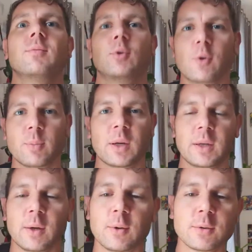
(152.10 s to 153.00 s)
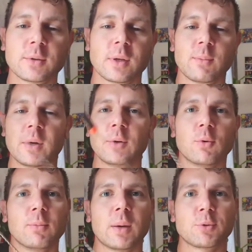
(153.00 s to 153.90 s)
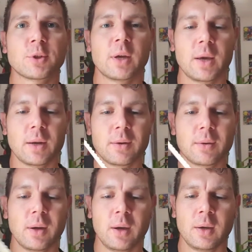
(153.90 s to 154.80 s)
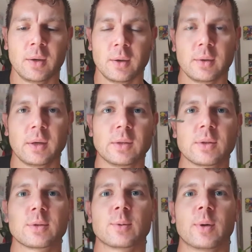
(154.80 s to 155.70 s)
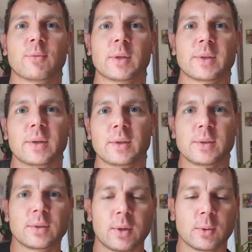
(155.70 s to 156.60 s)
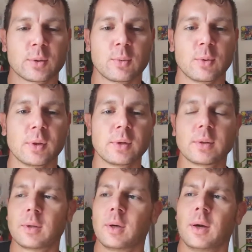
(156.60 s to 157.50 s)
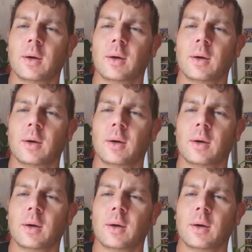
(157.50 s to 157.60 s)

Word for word: Wie hüllt man den aus? Den mal hier oben abschneiden, ganze Zeug, was drin ist, rausholen.